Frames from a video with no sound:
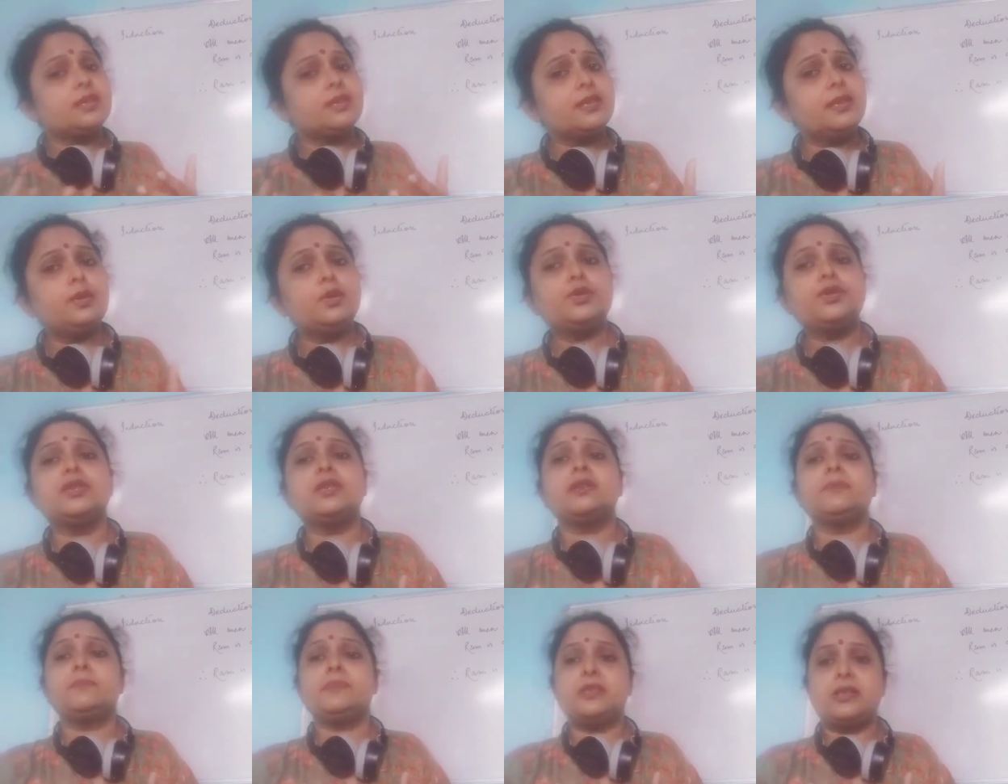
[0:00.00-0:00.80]

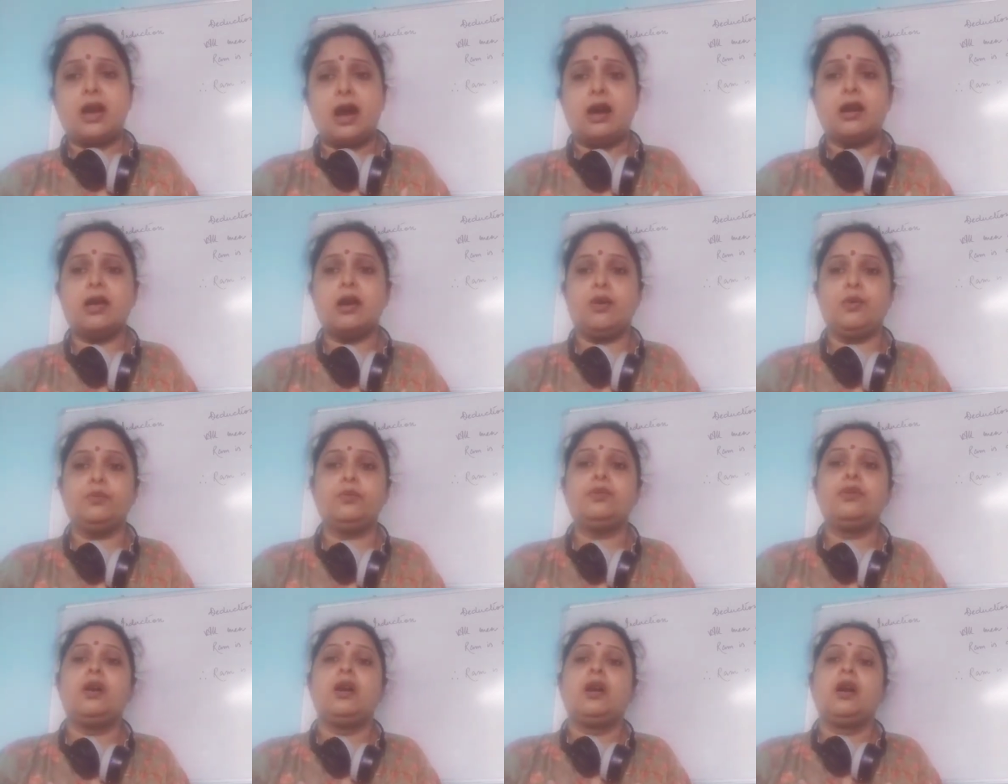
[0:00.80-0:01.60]
সিলোজিজম ছাড়াও
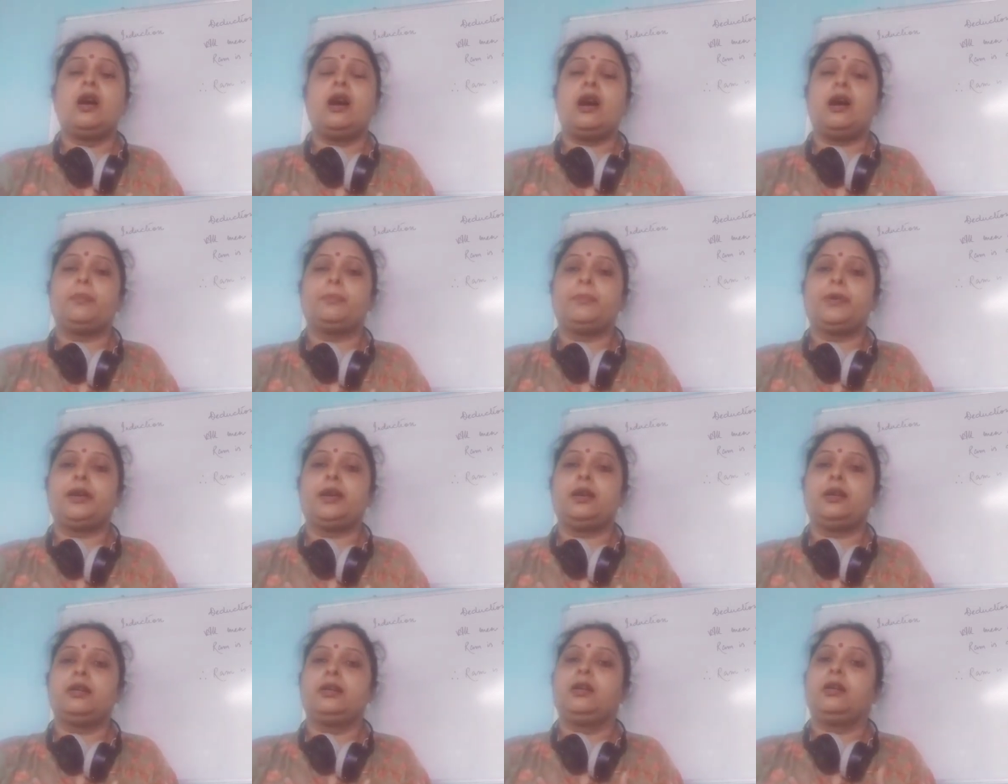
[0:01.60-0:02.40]
আমরা
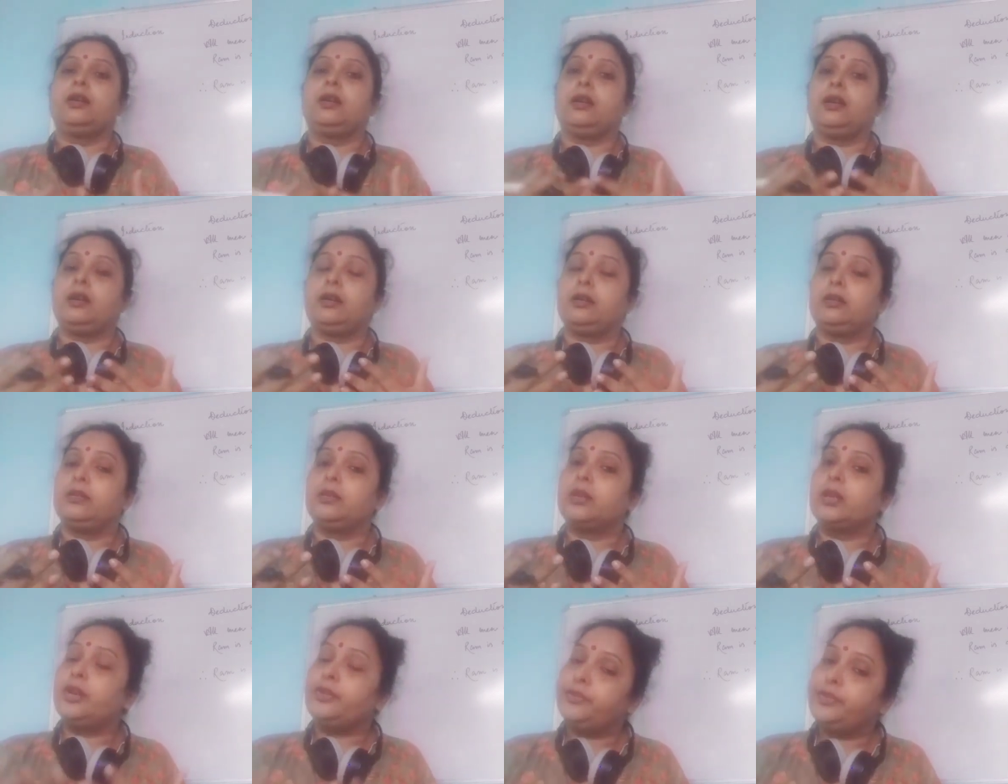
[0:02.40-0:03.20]

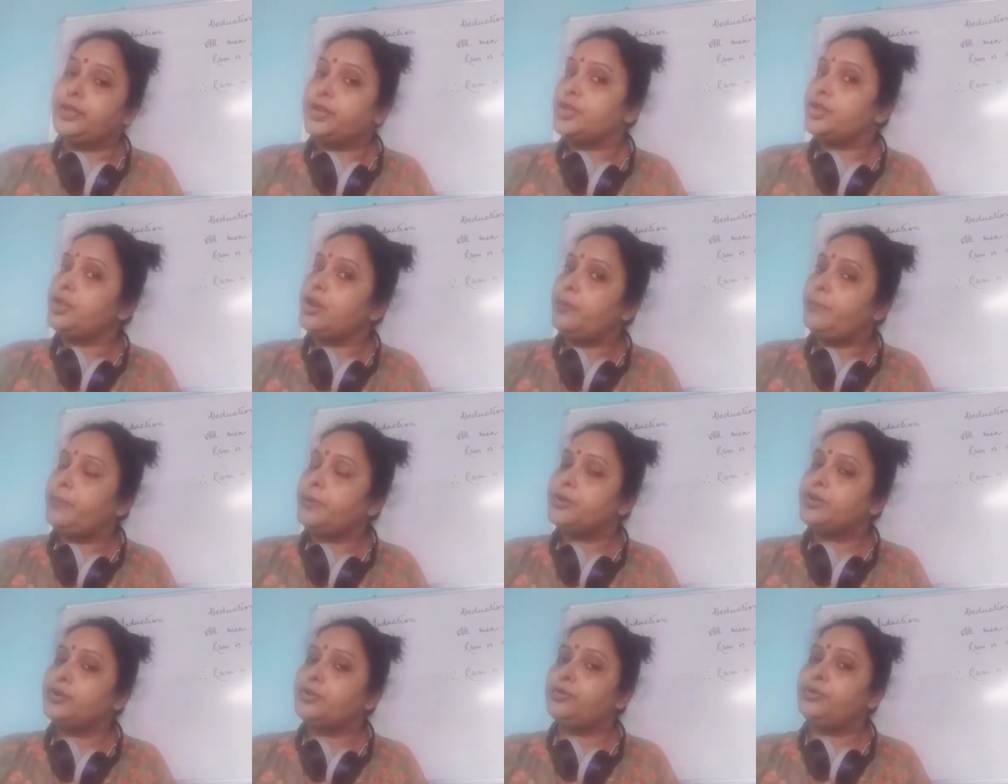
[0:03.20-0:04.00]
কনভার্সন
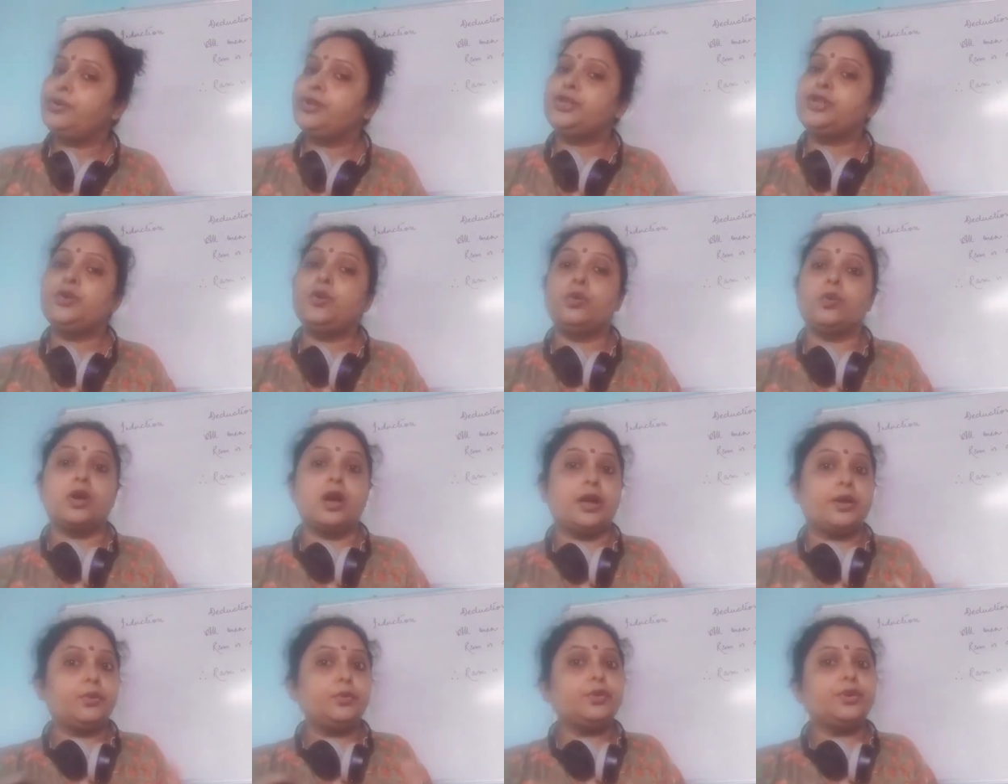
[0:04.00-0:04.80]
অপারেশন করেছি
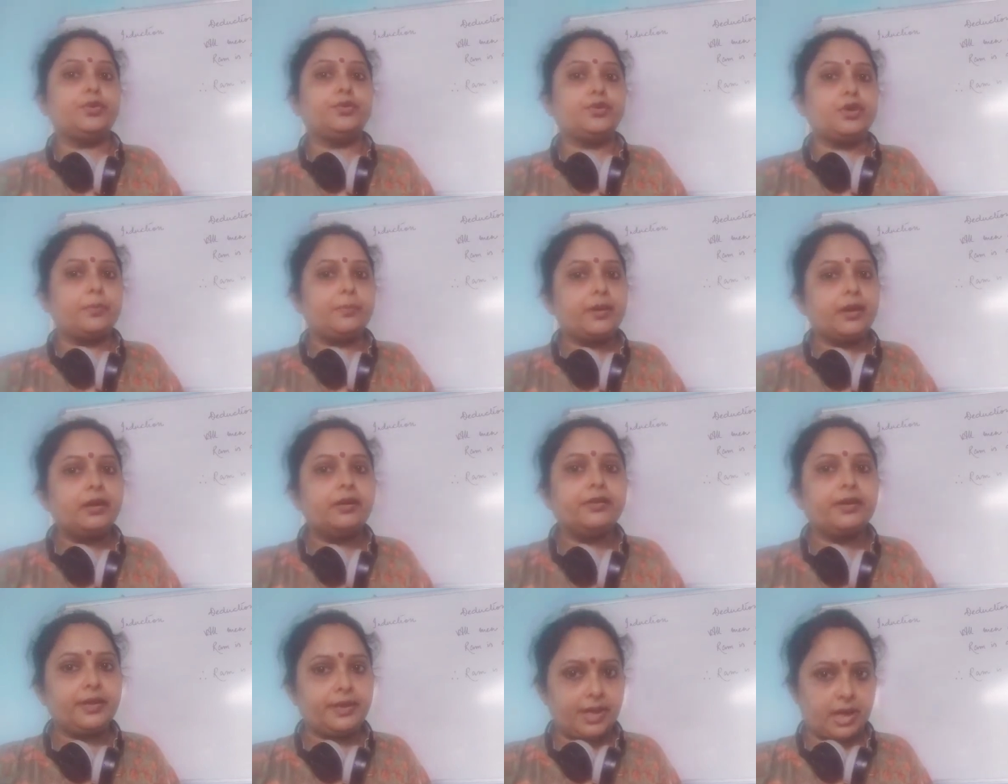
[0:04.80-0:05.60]
ওখানেও কিন্তু আমরা
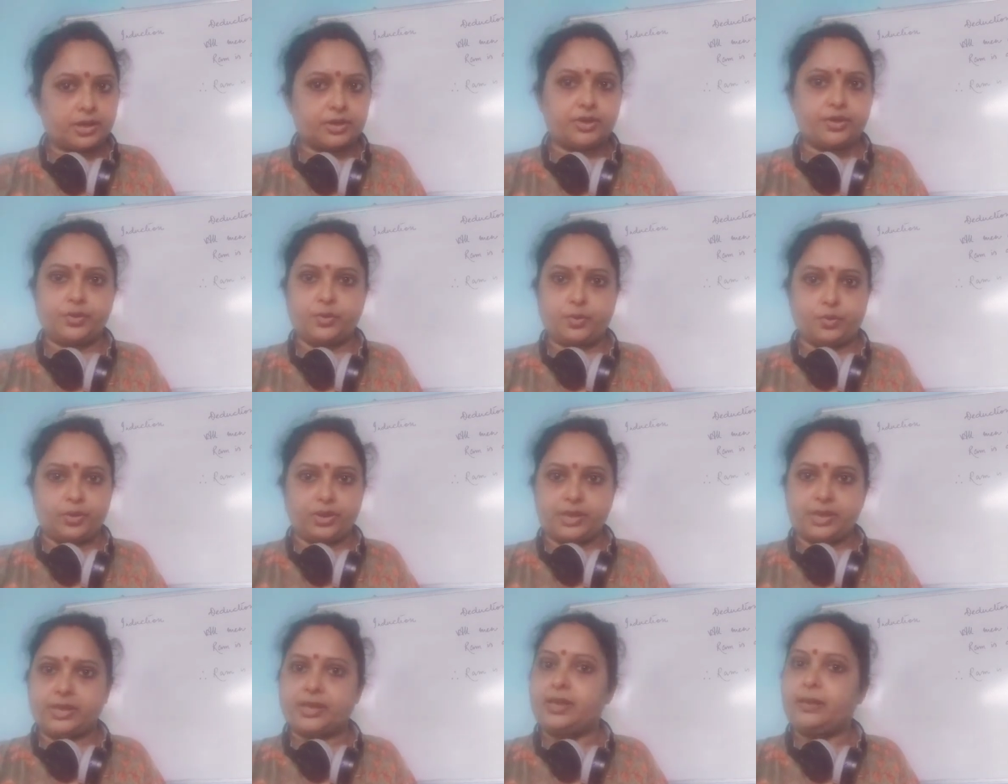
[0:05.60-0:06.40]
ডিডাকশন
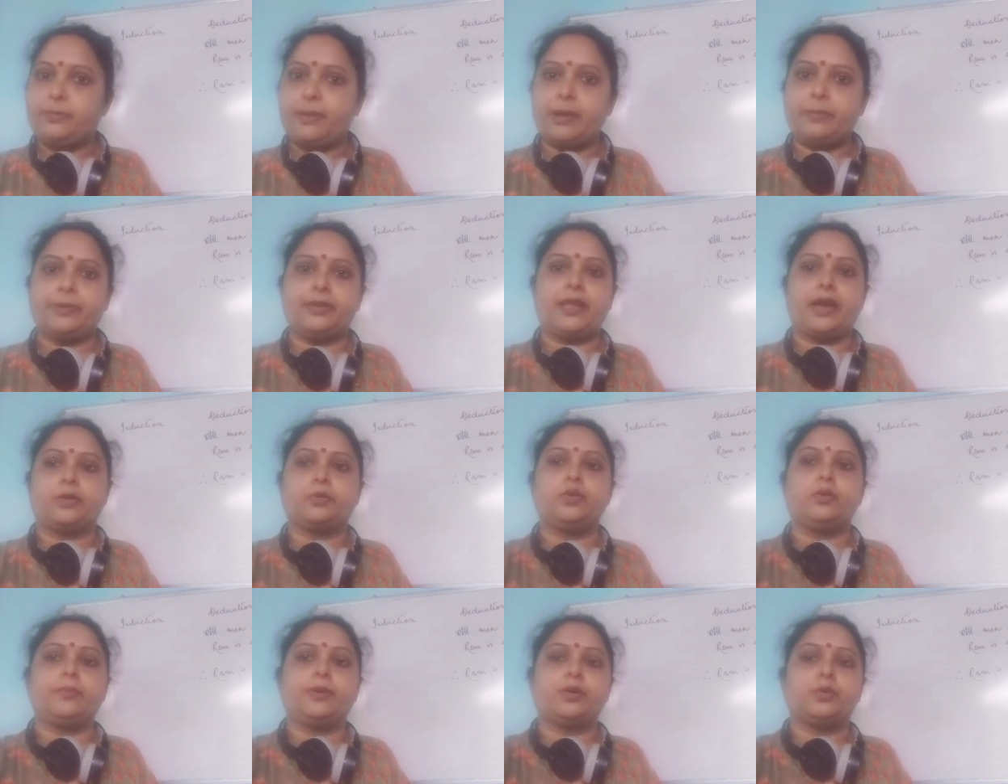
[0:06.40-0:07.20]
করেছি কিভাবে
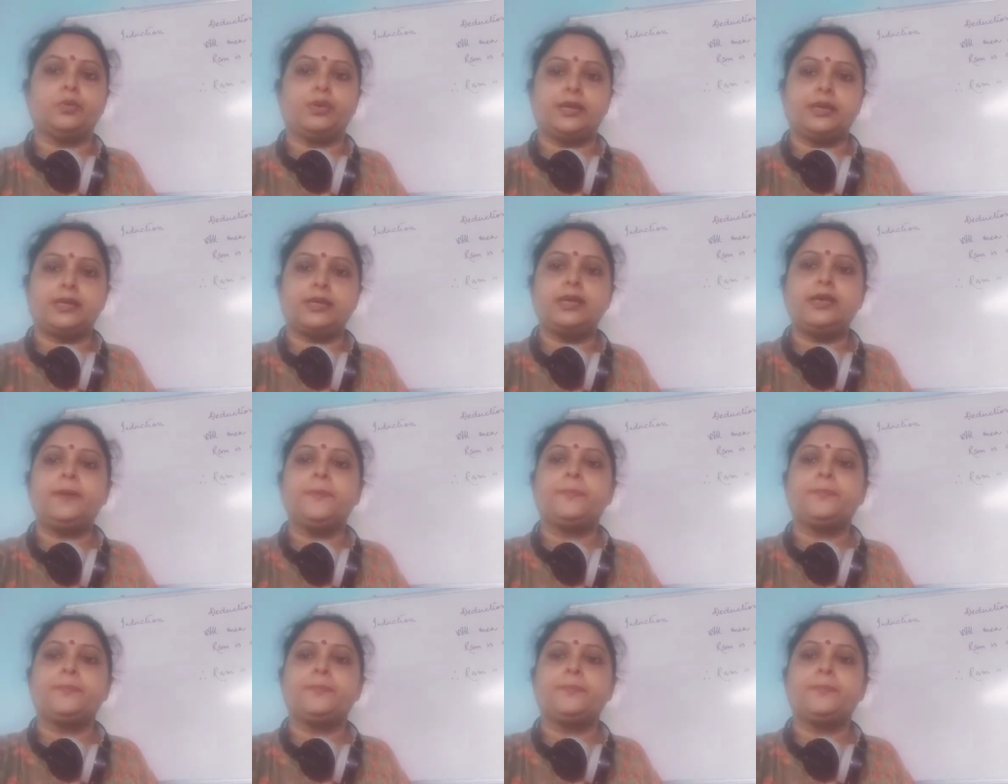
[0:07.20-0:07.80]
দেখো আমরা করেছি